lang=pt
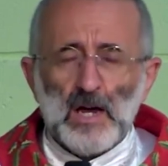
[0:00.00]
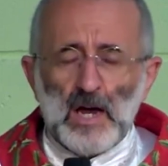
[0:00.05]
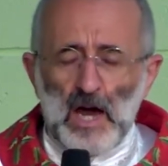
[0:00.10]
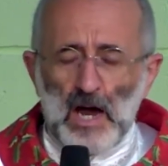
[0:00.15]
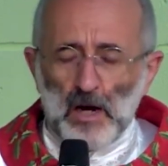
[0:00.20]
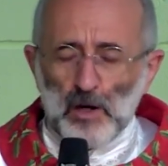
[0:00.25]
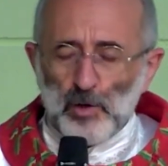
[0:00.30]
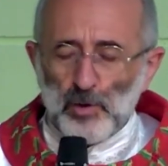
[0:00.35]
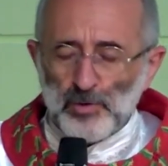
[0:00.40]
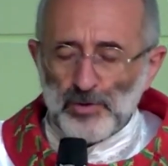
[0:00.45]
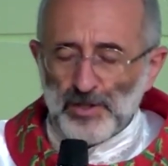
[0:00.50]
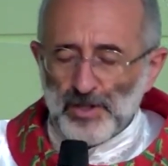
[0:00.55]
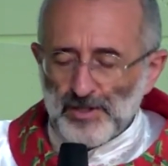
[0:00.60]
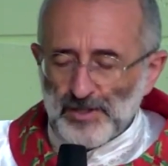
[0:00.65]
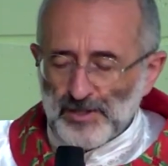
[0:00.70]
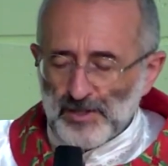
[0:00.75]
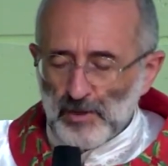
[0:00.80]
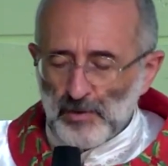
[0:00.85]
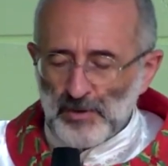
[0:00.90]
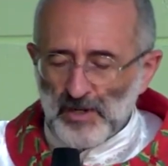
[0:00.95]

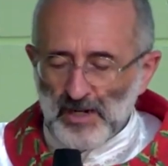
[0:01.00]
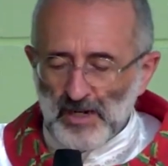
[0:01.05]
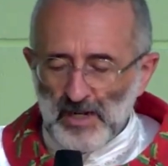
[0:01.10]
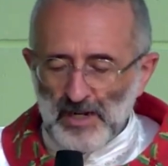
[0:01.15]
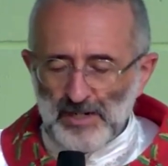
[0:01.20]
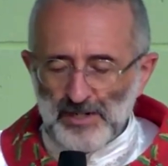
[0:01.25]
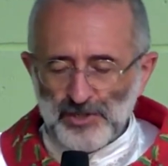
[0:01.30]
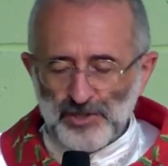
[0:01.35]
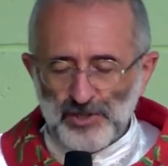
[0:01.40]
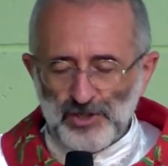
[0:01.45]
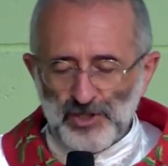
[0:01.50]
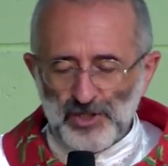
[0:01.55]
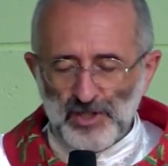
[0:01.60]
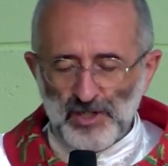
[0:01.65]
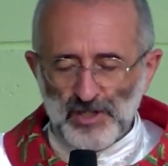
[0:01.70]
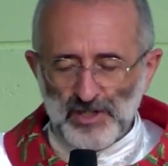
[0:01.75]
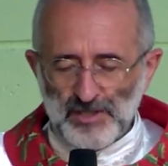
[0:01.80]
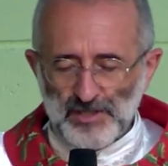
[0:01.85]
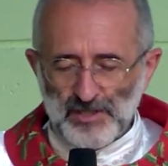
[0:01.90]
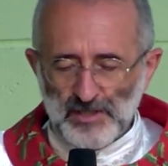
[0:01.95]
Aconteceu naqueles
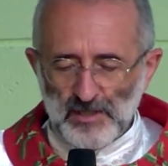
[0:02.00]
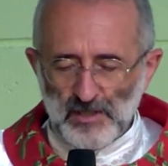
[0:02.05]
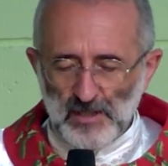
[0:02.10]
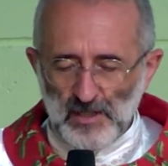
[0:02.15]
dias